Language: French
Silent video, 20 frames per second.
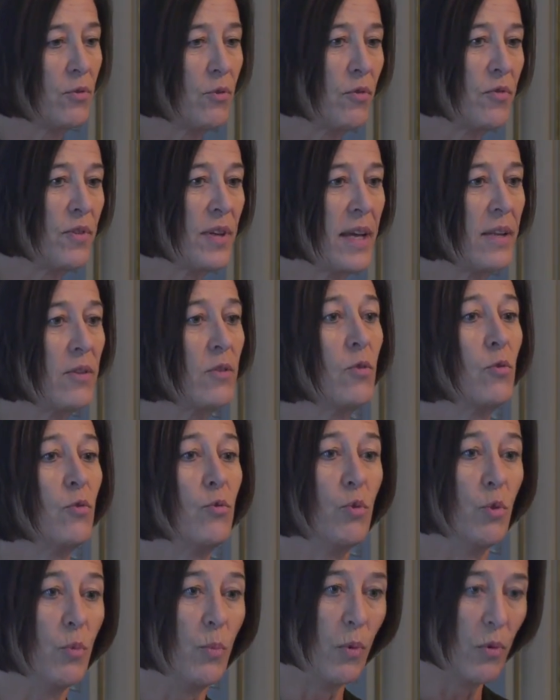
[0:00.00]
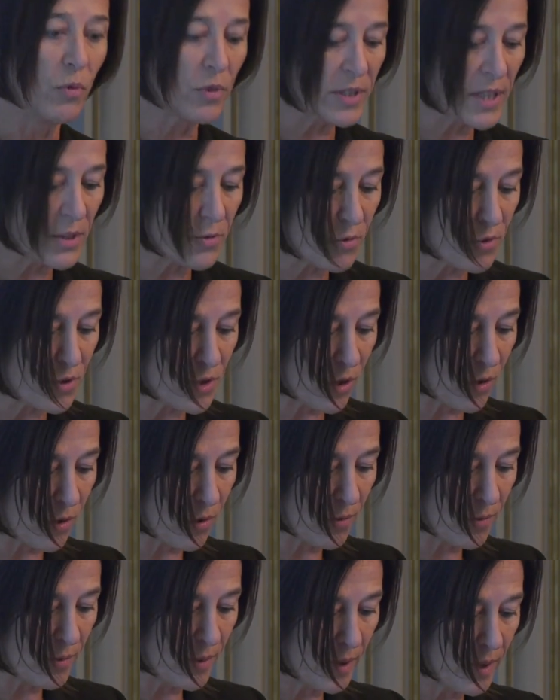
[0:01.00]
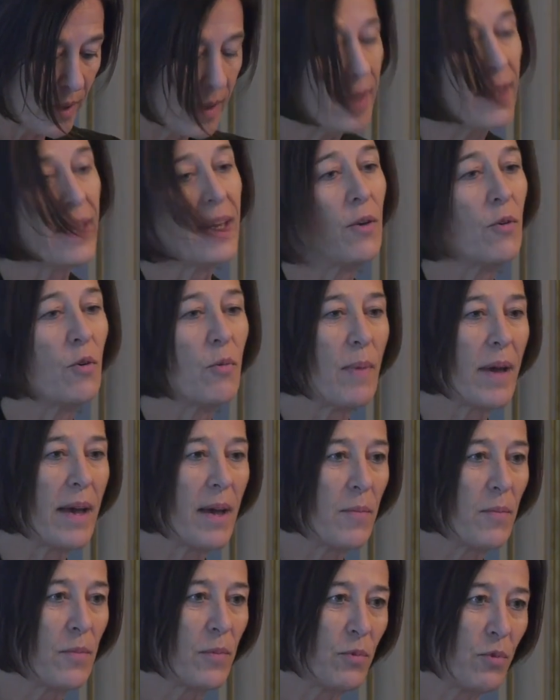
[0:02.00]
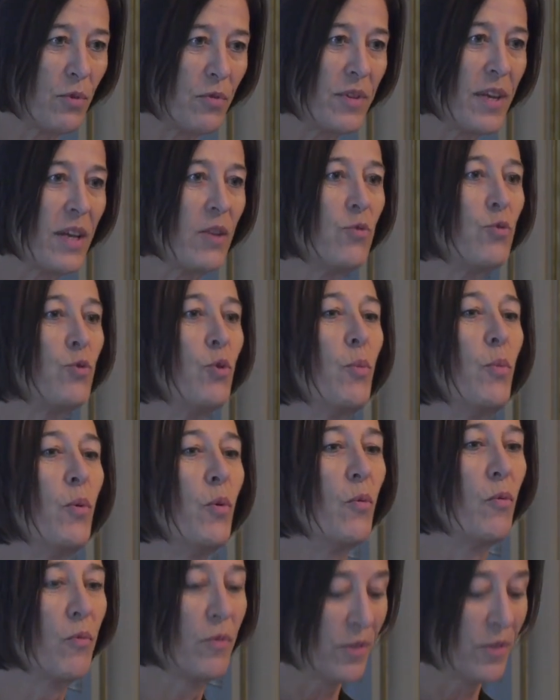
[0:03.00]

deviennent de bons étudiants et eux-mêmes deviennent de bons